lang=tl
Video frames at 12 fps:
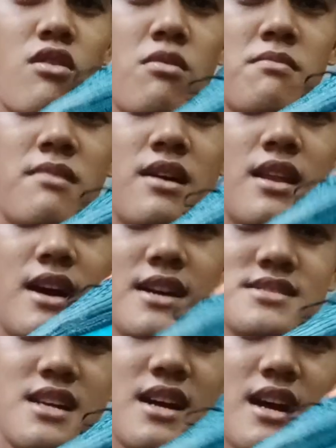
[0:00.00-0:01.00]
kung malakas
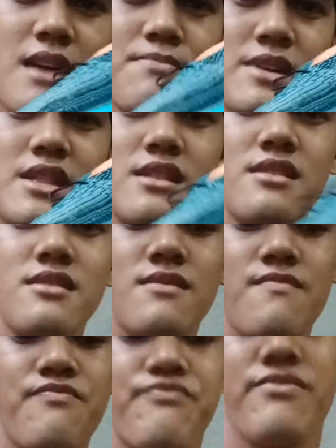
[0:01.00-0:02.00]
ang kapit.
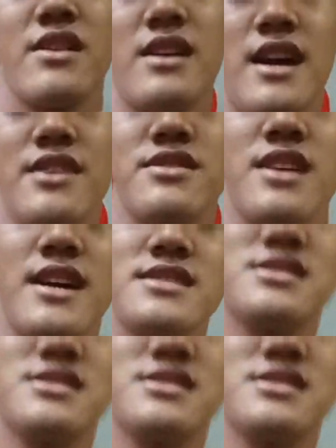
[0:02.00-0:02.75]
Ayun guys,